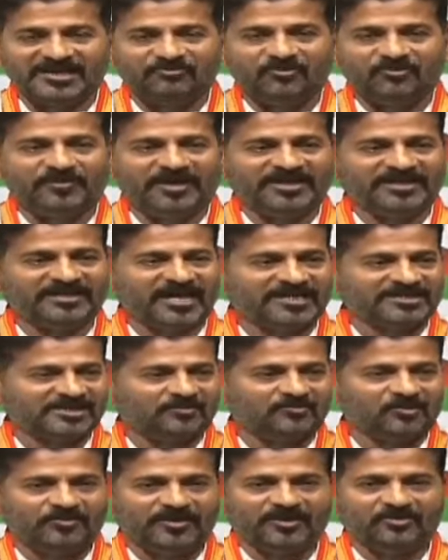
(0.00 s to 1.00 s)
ఈ ఉమ్మడి
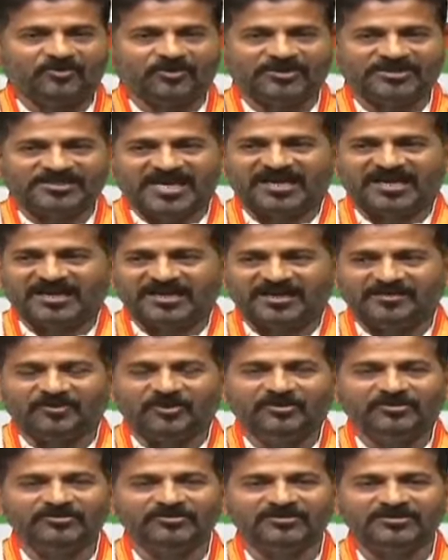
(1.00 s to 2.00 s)
రాష్ట్రంలో మేము
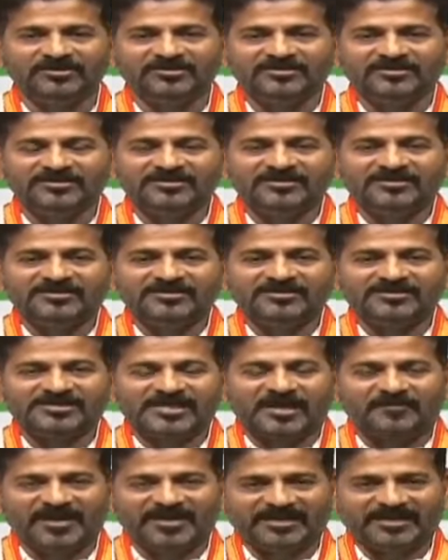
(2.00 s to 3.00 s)
కొనసాగలేము
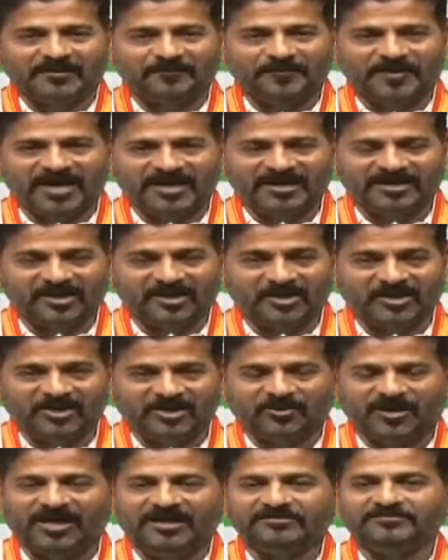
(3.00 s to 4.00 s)
సమైక్య పాలకుల
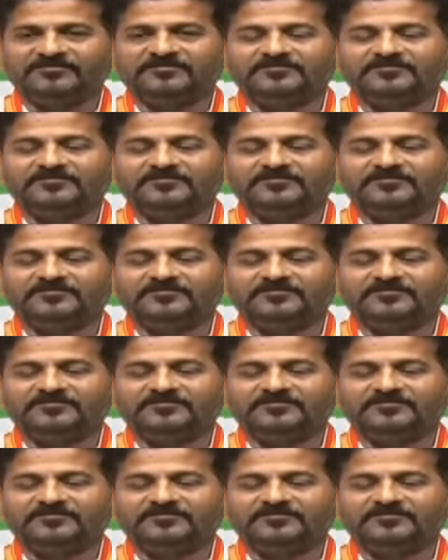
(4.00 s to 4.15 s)
యొక్క